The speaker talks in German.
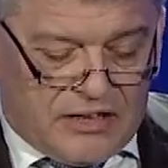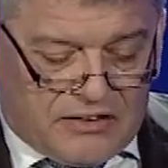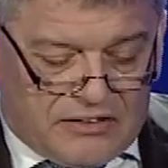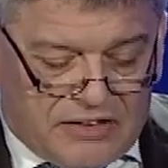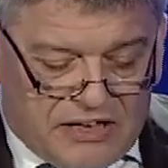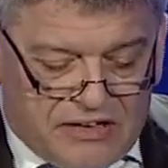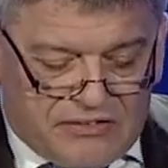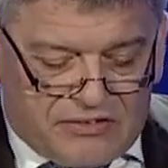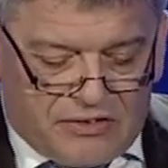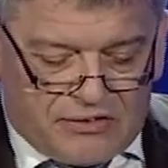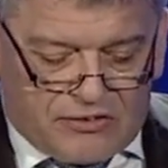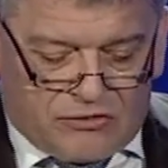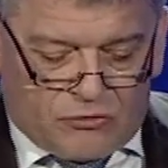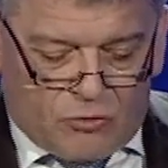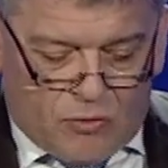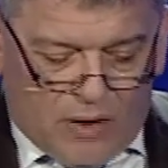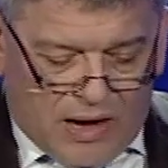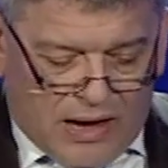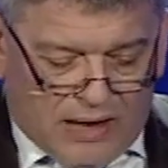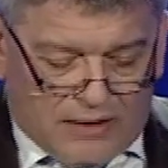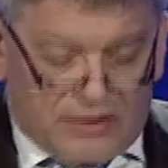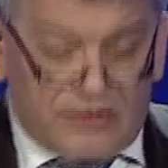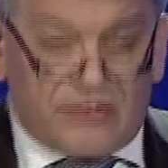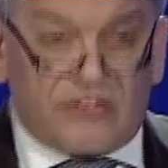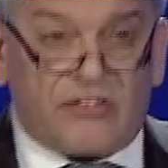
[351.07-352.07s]
dieses
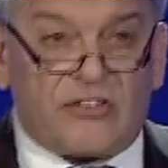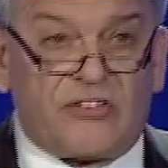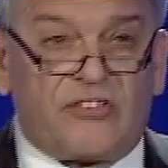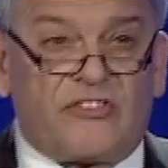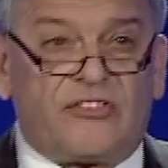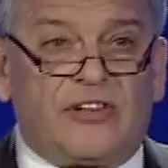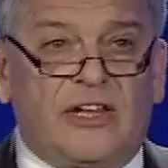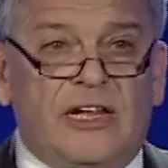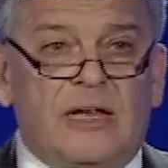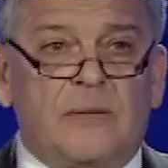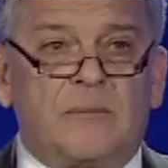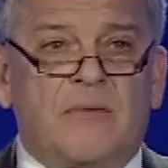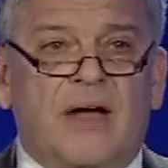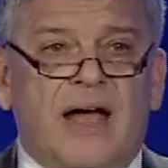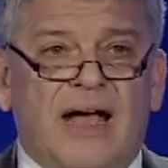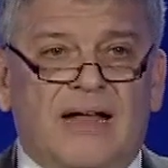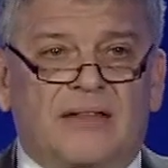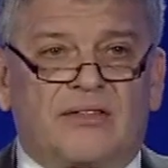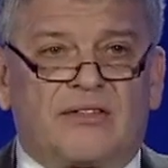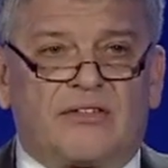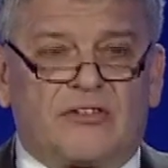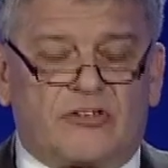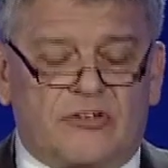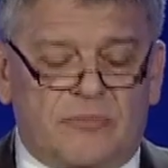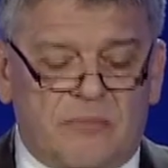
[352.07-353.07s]
duale System
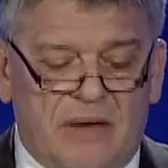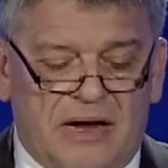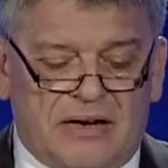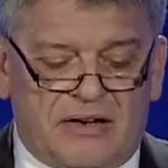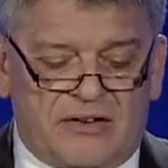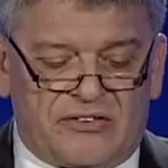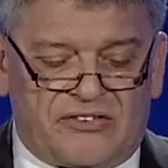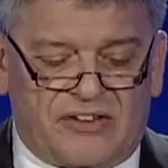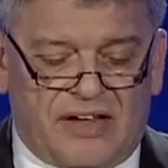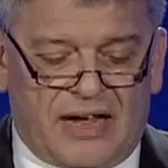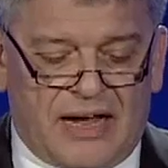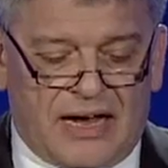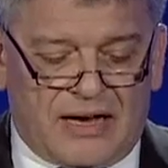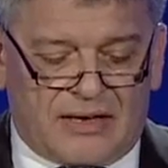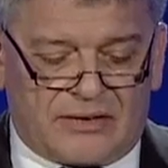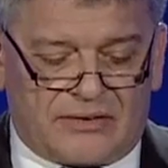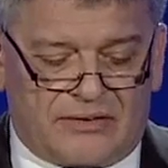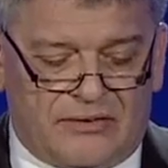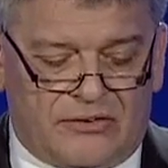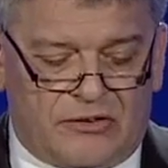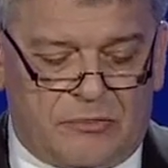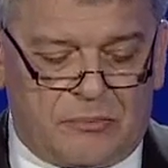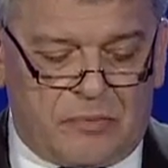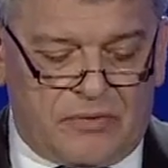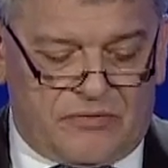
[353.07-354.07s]
hat sich meines
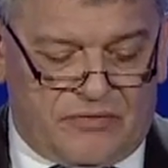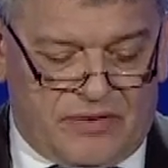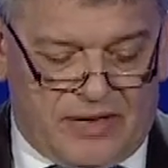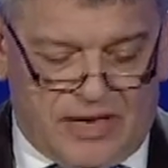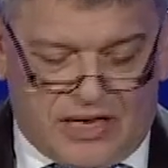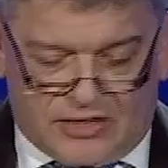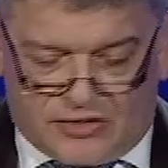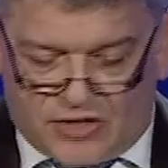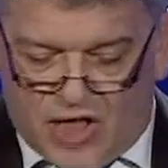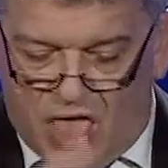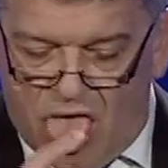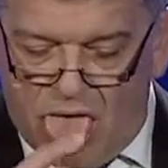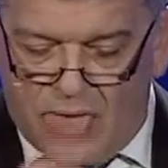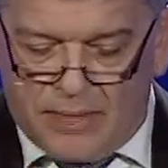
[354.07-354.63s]
Erachtens bewährt.